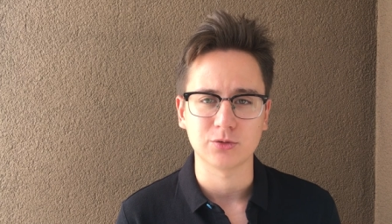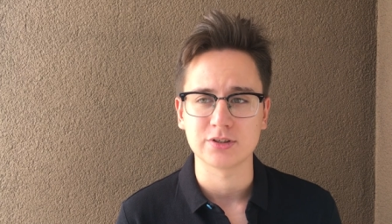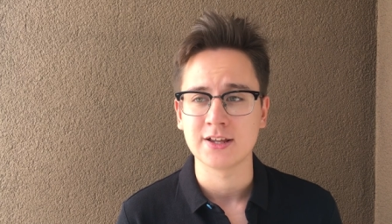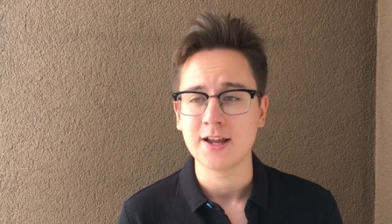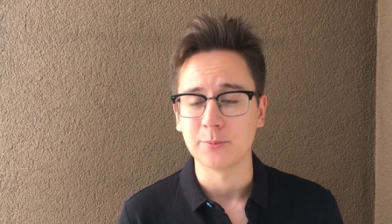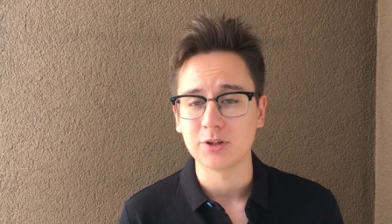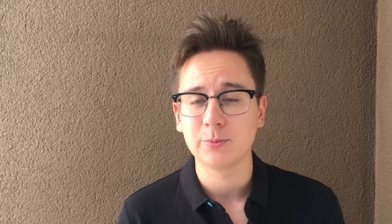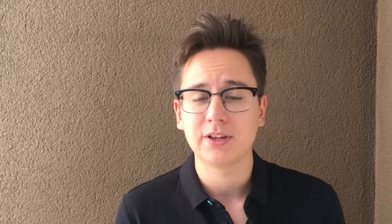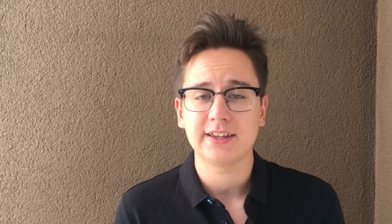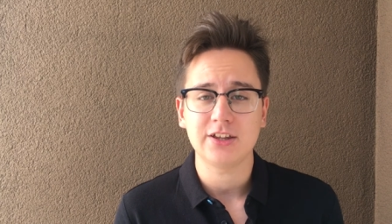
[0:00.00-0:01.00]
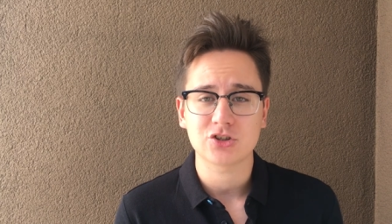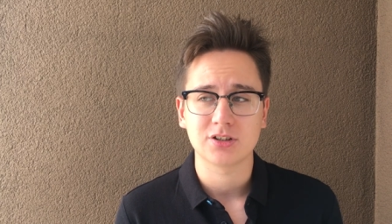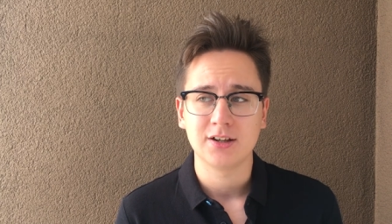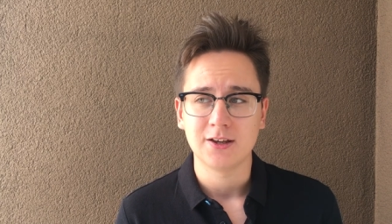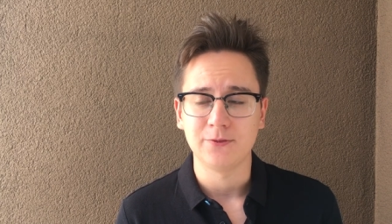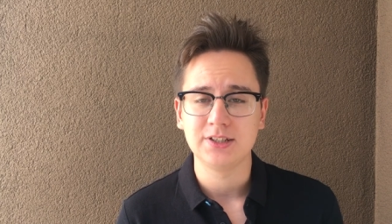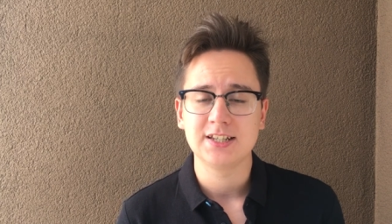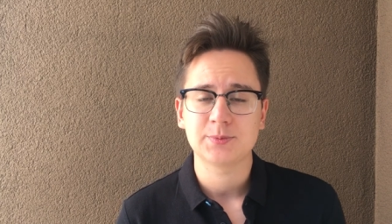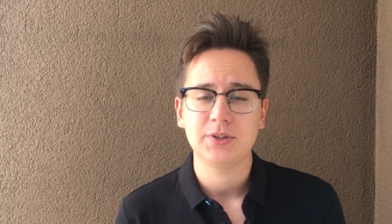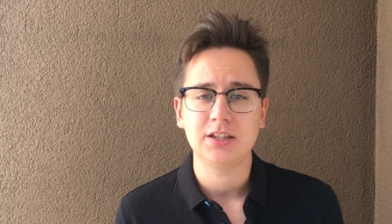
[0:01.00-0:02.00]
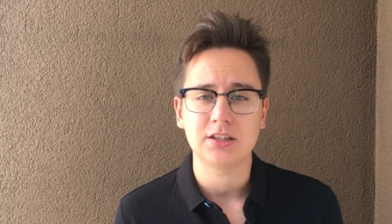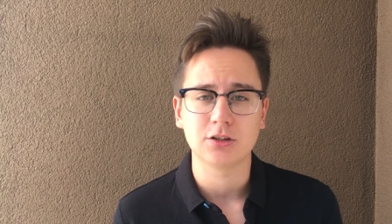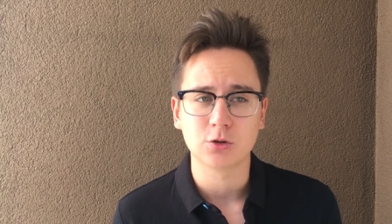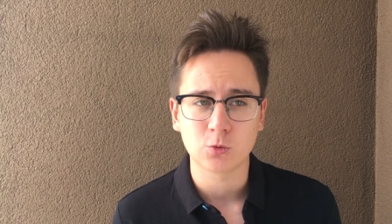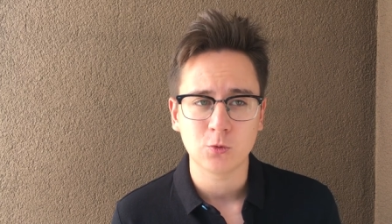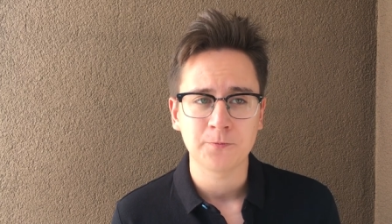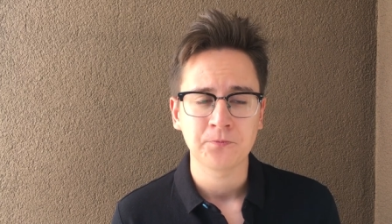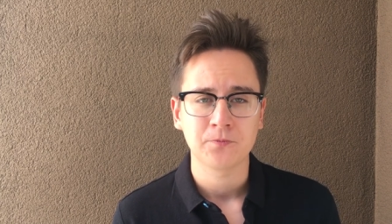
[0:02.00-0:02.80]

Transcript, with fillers: То есть, было бы логично видоизменить игру,